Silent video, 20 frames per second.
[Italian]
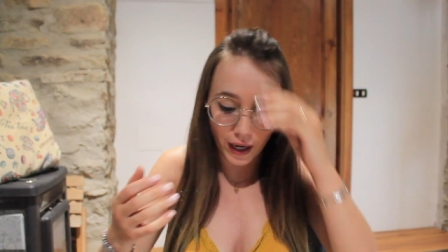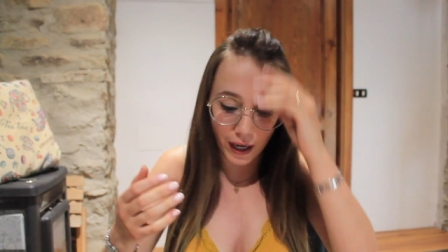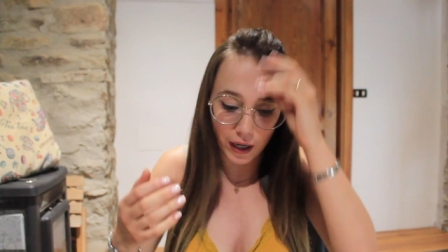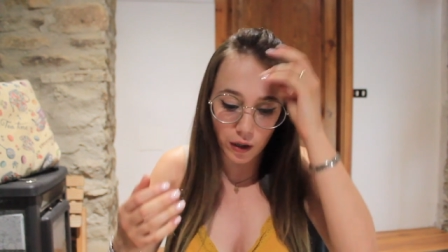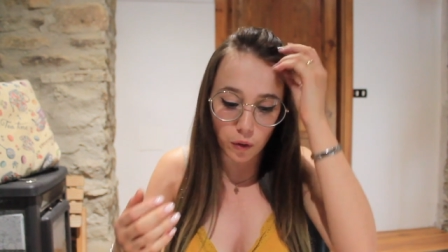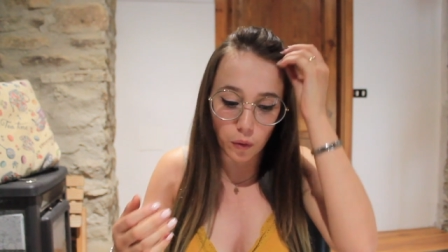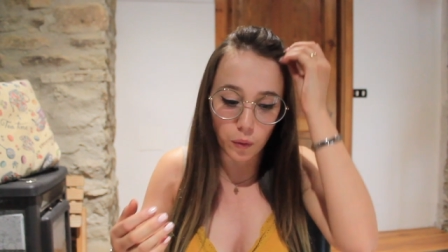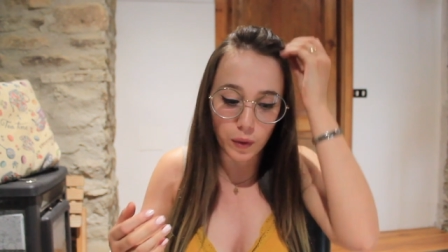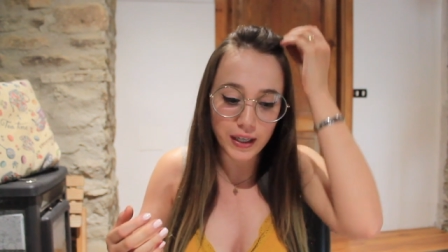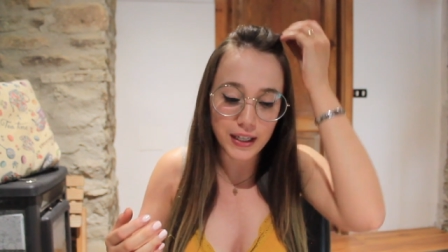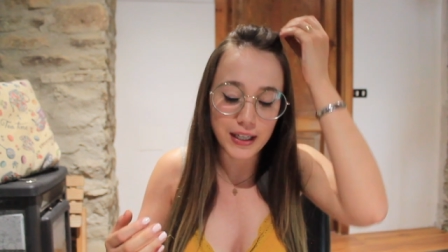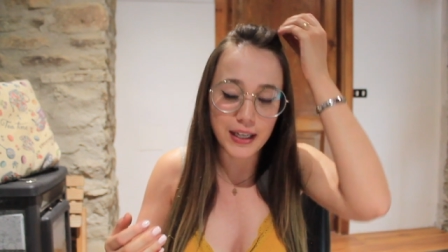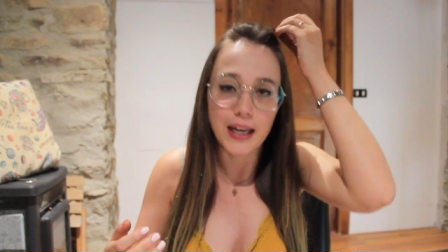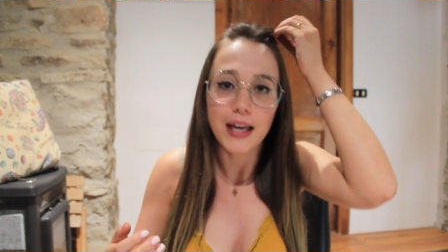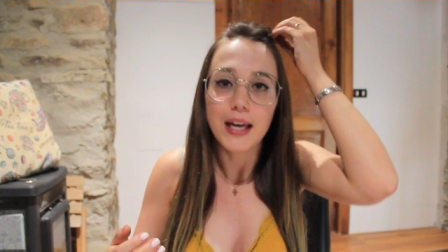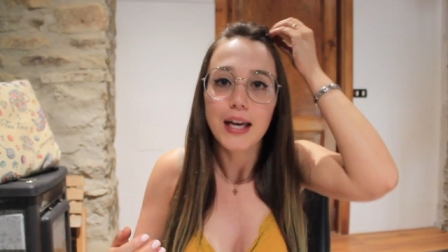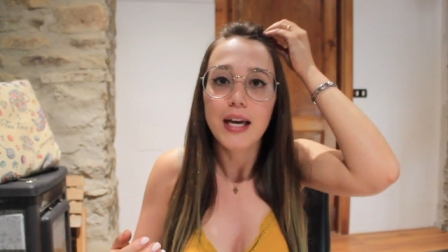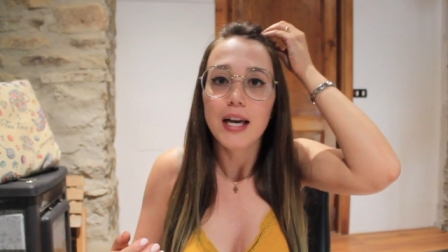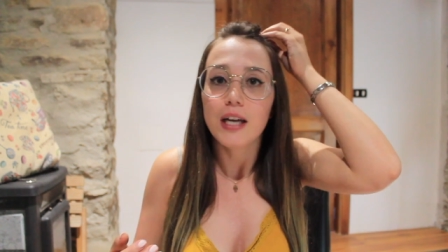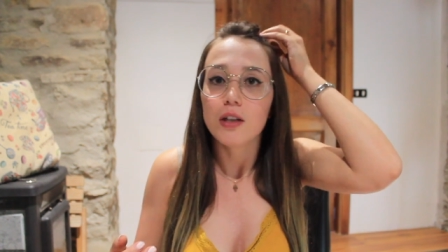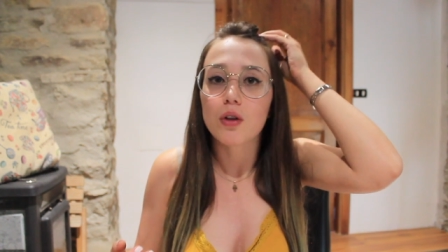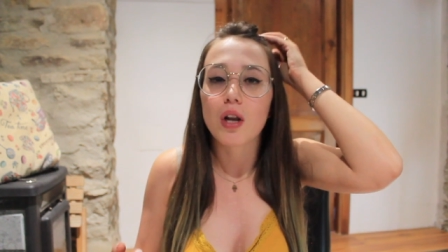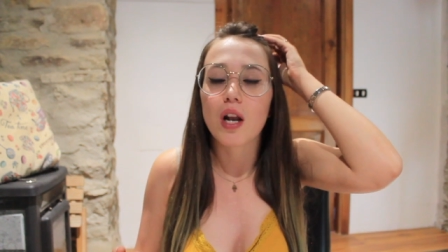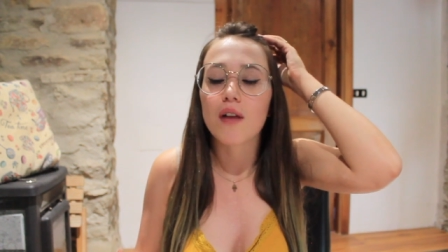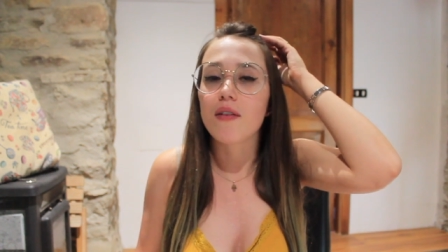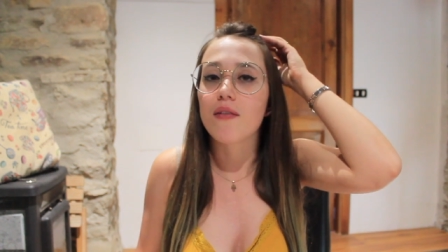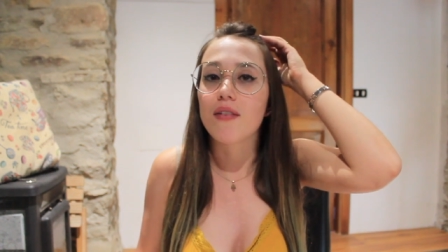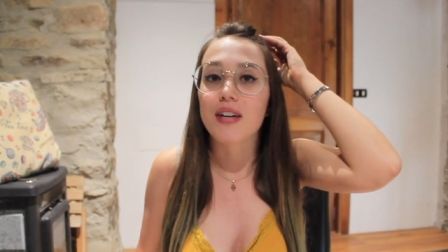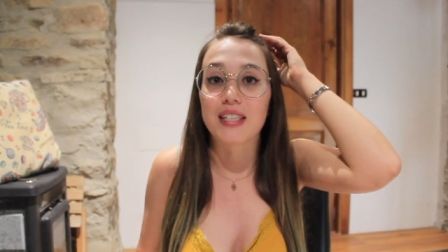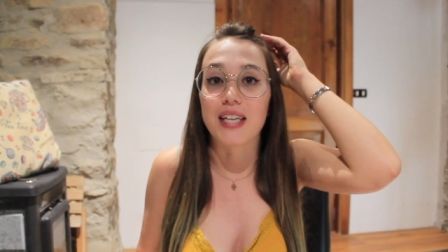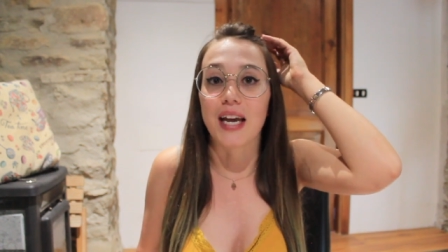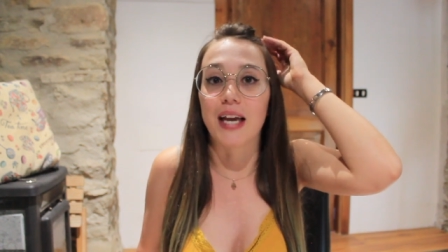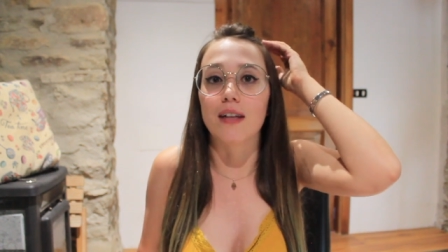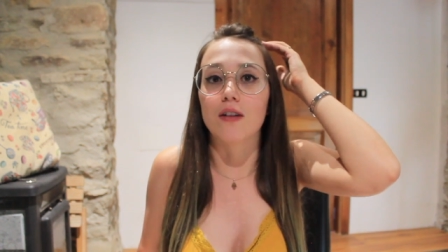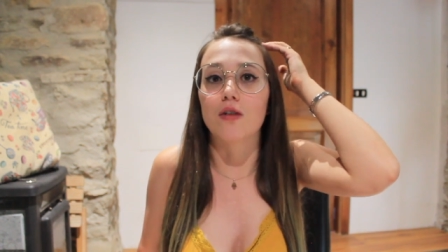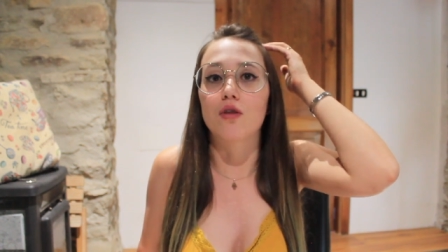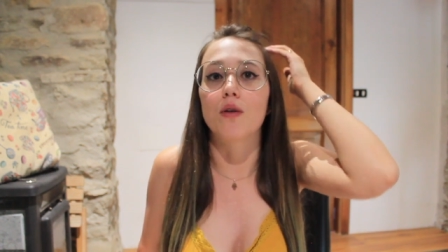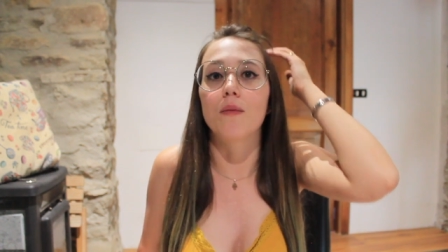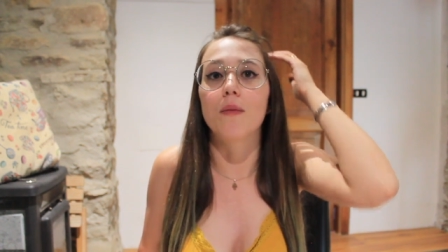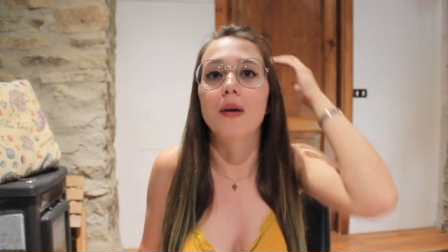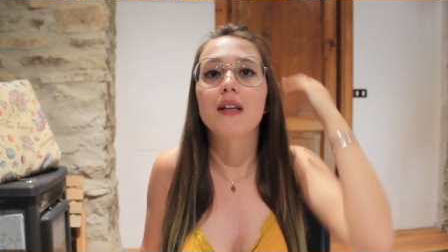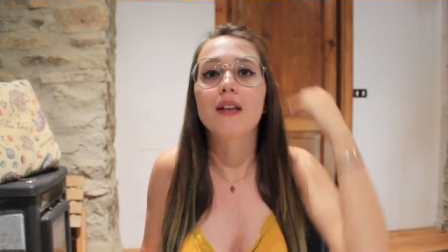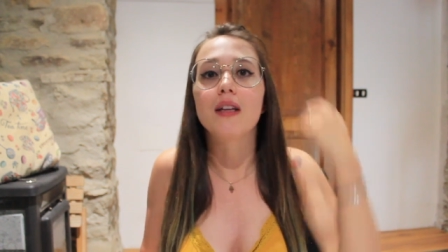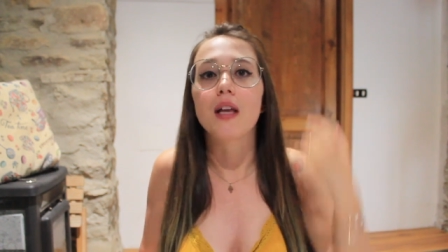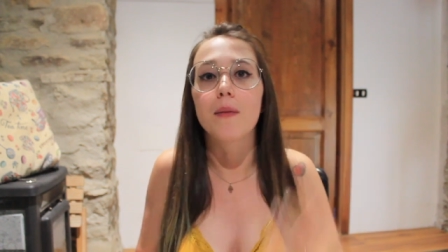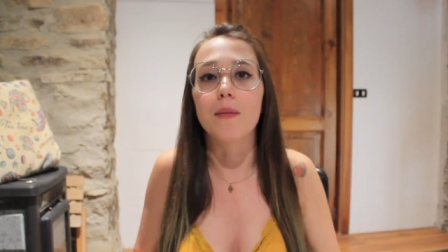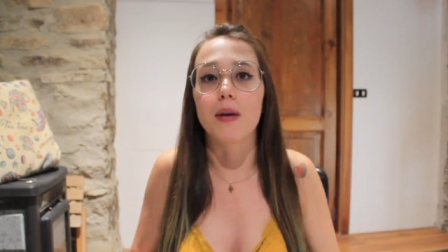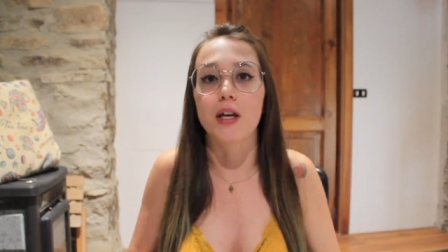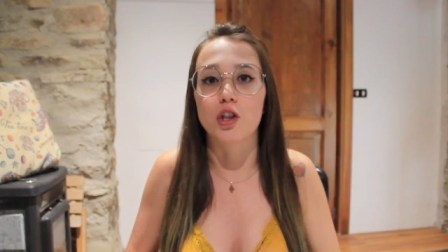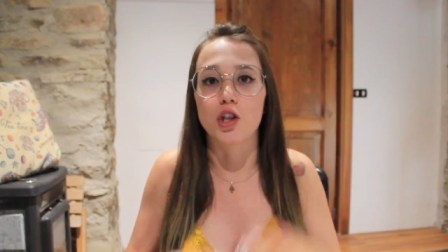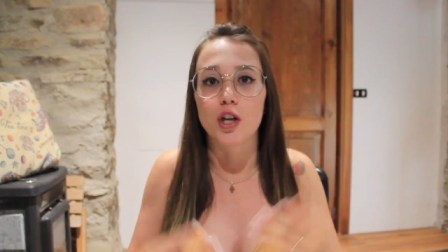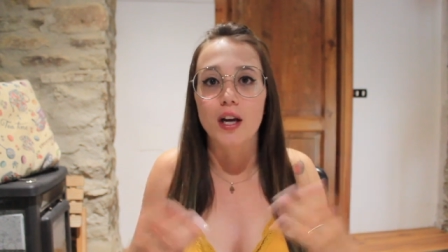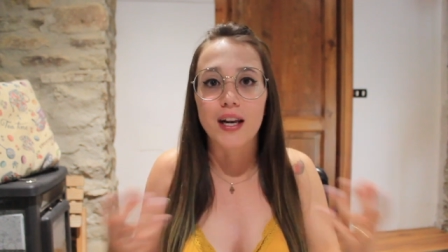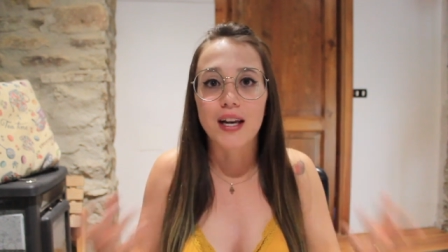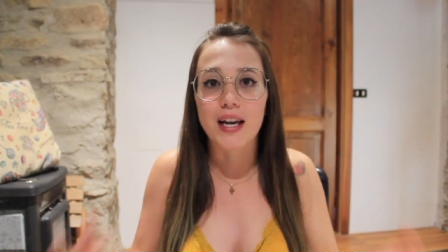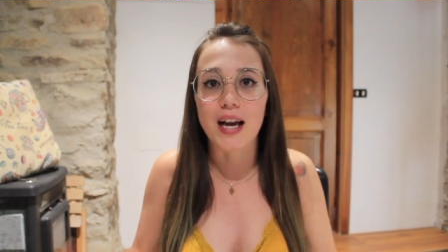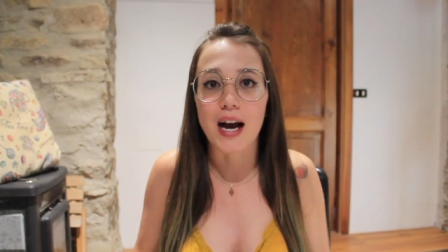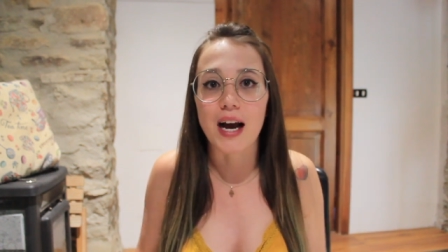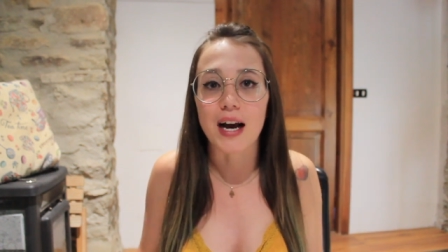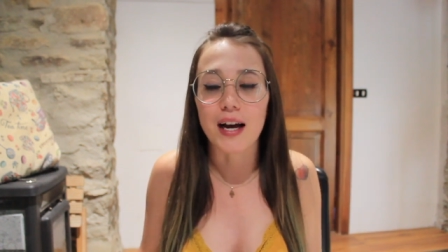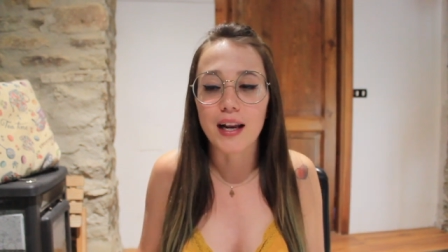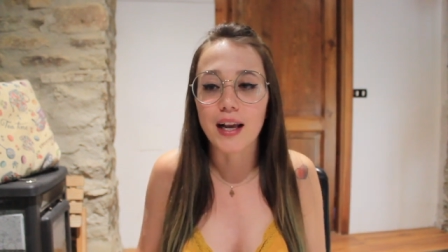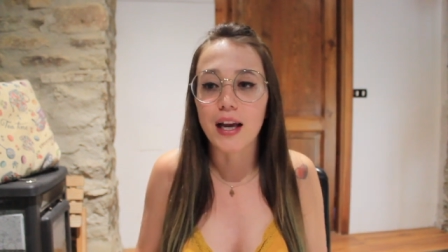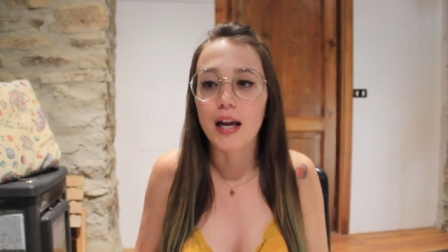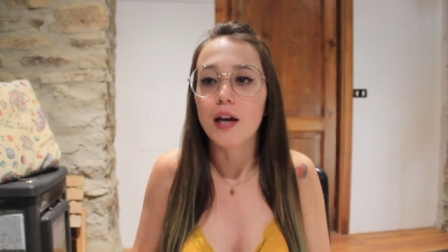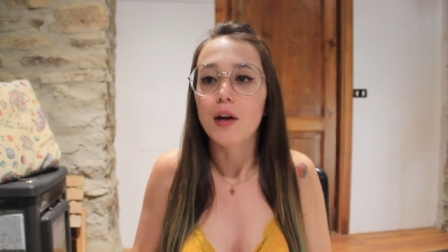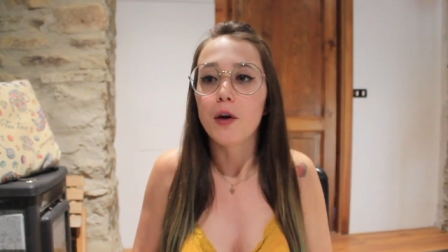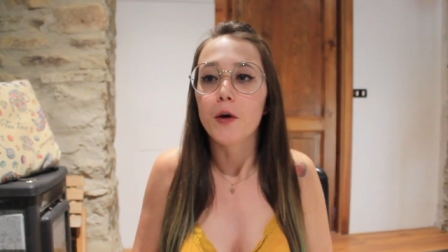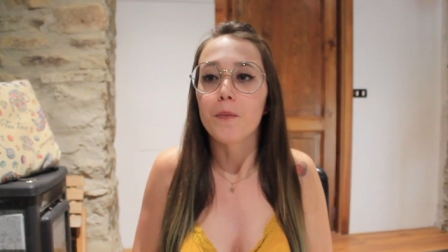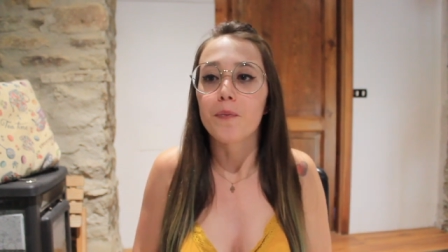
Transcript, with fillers: ecco, quindi non aveva senso mettermi a cercare,